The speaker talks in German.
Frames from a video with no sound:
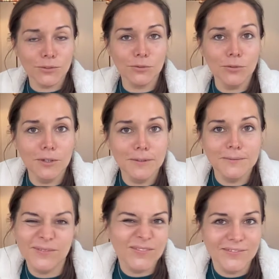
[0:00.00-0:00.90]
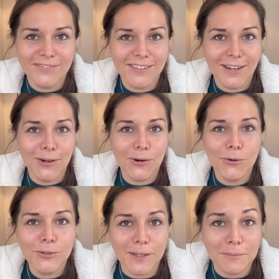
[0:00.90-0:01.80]
Du.
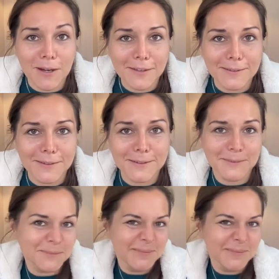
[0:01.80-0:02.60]
Und dann mache ich das.